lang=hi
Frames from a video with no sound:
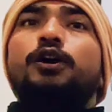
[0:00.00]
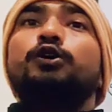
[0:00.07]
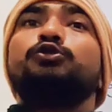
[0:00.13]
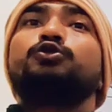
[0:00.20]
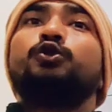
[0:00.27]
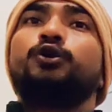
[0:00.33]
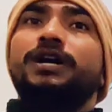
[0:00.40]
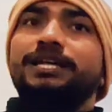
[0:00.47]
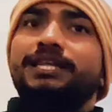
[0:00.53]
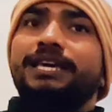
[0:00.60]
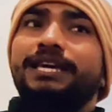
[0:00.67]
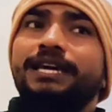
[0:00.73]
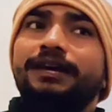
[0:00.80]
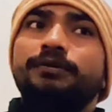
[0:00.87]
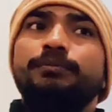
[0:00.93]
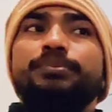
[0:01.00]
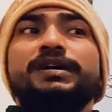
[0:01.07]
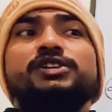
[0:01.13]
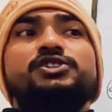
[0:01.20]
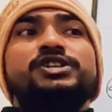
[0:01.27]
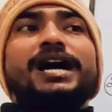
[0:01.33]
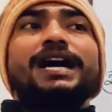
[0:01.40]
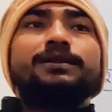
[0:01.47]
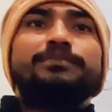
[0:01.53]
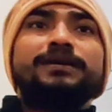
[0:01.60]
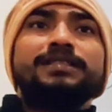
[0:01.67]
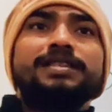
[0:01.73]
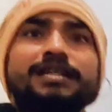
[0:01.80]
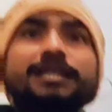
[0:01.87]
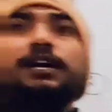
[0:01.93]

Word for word: और दो गधे हैं फिर चार बंदर